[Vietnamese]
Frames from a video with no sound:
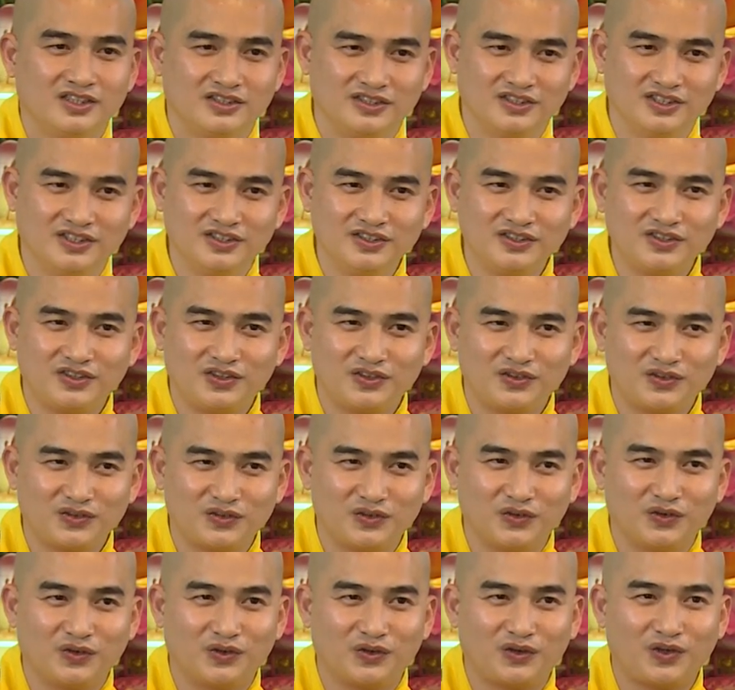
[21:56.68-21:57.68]
những con
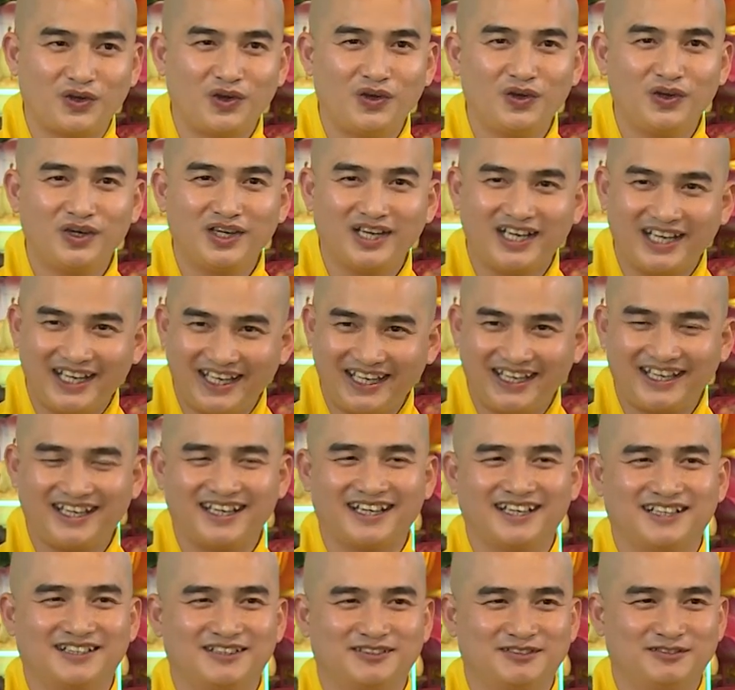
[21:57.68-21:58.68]
rùa con nghe